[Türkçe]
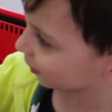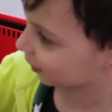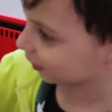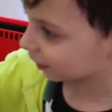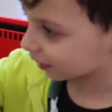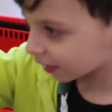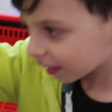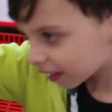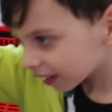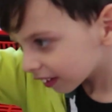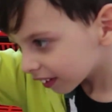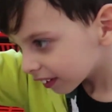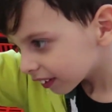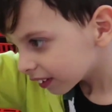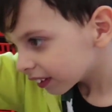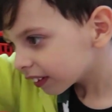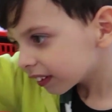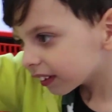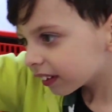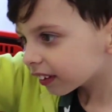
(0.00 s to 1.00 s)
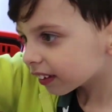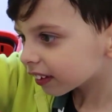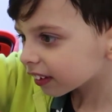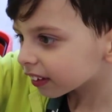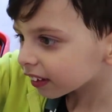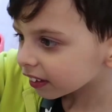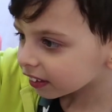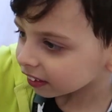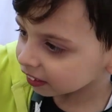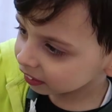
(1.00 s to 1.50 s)
Neden ondan
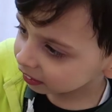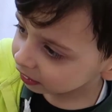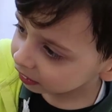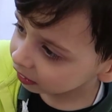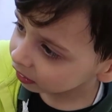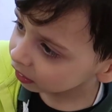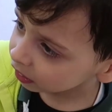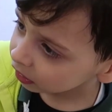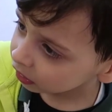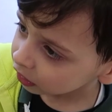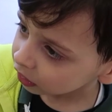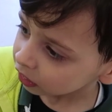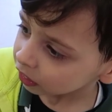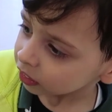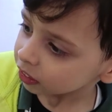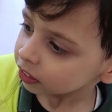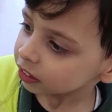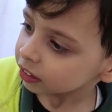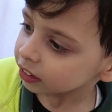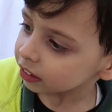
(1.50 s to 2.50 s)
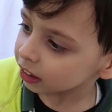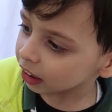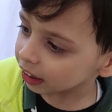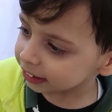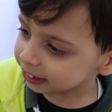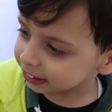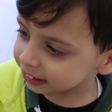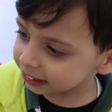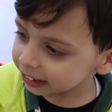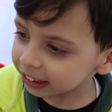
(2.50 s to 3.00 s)
istiyorsun peki?
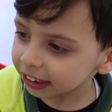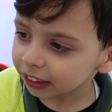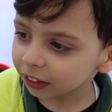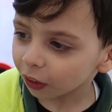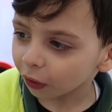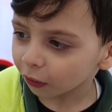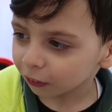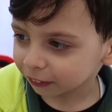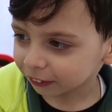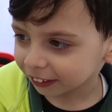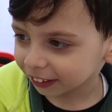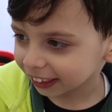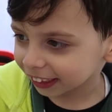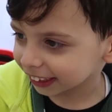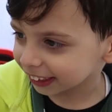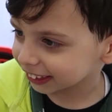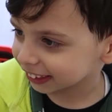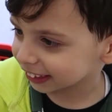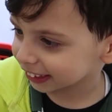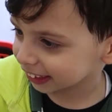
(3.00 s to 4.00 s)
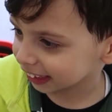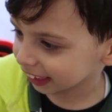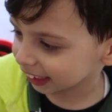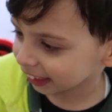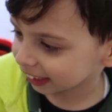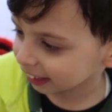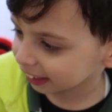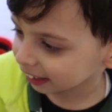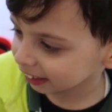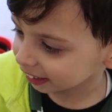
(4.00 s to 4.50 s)
Yeşil olduğu için.
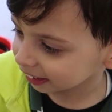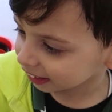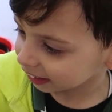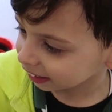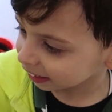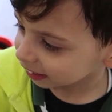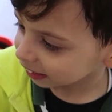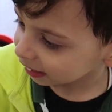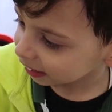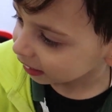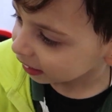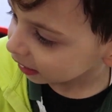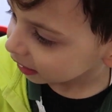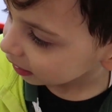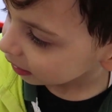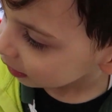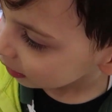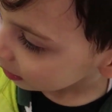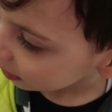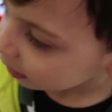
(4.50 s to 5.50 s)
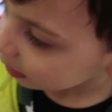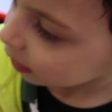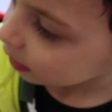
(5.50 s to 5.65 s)
Yeşil olduğu için mi?